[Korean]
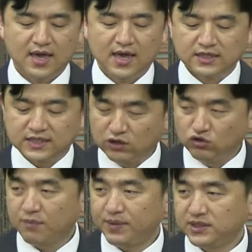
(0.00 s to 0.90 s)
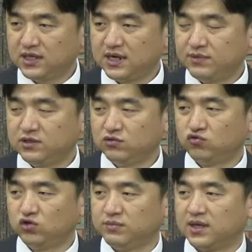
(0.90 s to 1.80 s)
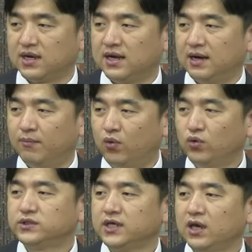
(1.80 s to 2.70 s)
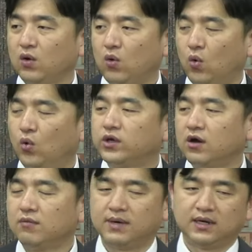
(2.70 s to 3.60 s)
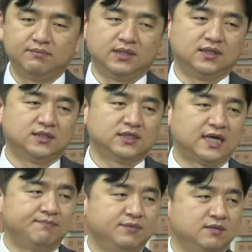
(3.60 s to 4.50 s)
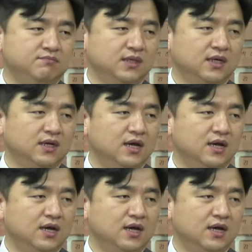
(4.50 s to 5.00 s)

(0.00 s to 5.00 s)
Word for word: 사두개파 사람들은 누구입니까? 모세 오경만을 믿는 사람들입니다.